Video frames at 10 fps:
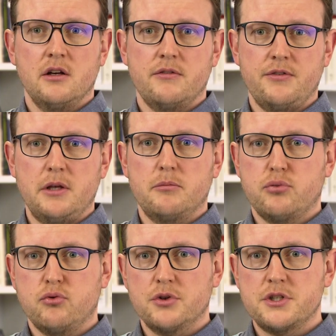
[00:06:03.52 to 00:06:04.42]
wie
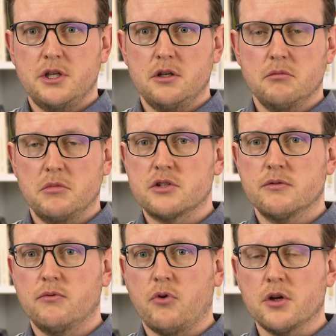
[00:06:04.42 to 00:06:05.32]
Putin mit
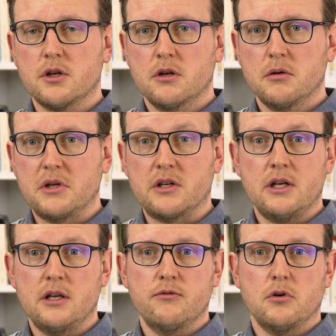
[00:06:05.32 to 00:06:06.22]
Worten,
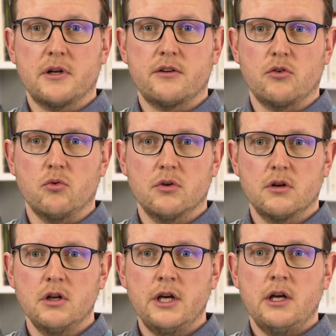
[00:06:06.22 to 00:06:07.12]
mit
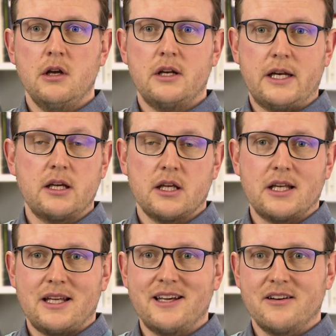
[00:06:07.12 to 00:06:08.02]
Informationen, den
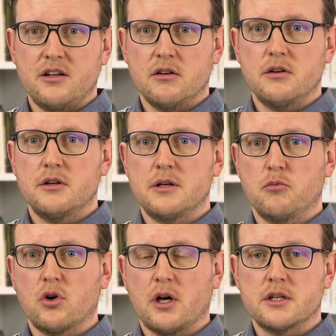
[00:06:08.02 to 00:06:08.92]
Krieg gegen die
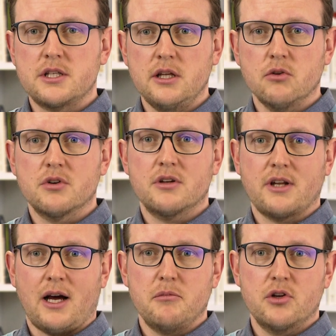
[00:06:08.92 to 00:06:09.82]
Demokratie und
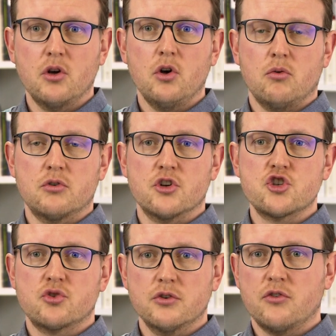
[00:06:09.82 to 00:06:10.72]
damit
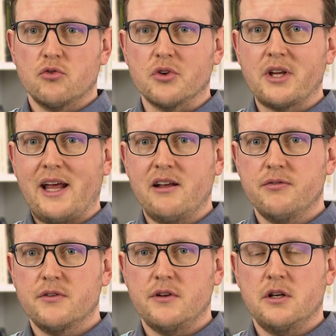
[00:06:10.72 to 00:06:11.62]
unterstützen und
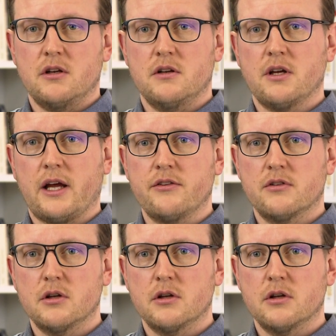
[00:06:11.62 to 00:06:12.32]
helfen sie den Interessen